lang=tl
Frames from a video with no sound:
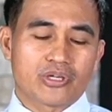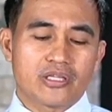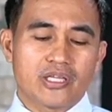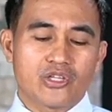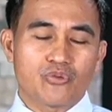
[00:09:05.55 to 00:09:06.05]

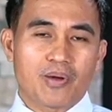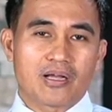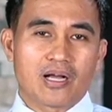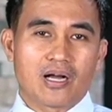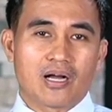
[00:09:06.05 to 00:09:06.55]
Hindi niyo pag
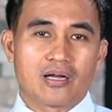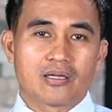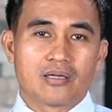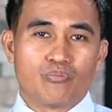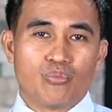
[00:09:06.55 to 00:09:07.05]
uh,
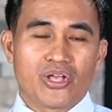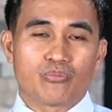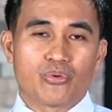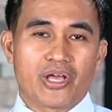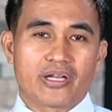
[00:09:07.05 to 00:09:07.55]

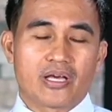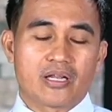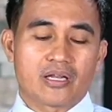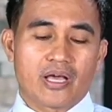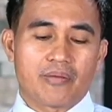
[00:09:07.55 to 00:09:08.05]

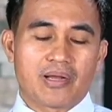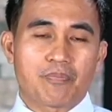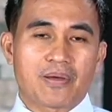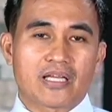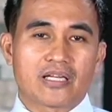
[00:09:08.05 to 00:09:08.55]
buyan-buyanan kay
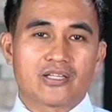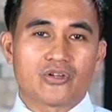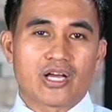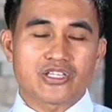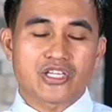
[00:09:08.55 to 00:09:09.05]
malipatan
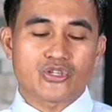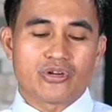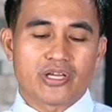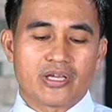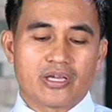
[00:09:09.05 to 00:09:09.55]
niyo na asa sa
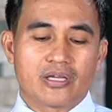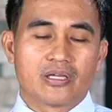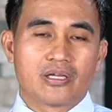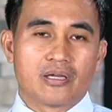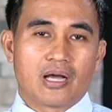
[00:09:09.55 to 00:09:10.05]
ulihi
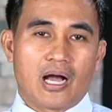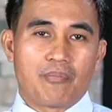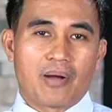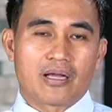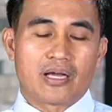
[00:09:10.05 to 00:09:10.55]
uh, ah,
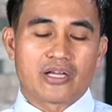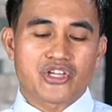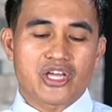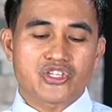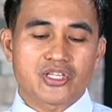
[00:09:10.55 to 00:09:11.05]

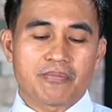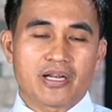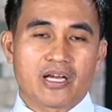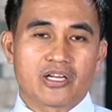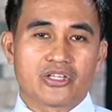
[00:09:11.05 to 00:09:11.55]
mag-change ah,
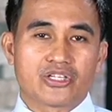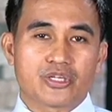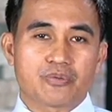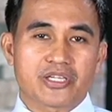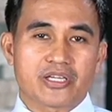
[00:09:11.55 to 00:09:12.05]
naman ang
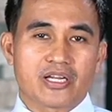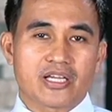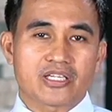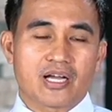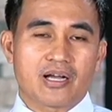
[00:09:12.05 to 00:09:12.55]
leadership sa
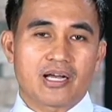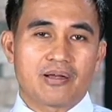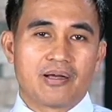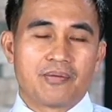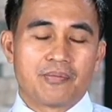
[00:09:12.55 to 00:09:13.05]
iglesia,
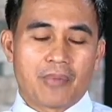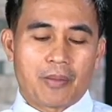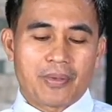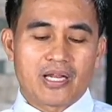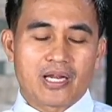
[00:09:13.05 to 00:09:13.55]

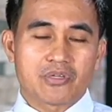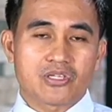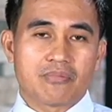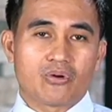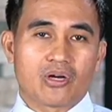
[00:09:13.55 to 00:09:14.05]
magpili naman
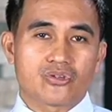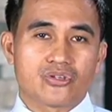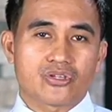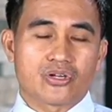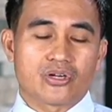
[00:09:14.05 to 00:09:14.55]
sa bago nga
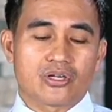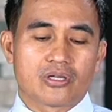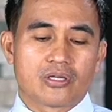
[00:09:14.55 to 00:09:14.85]
church clerk.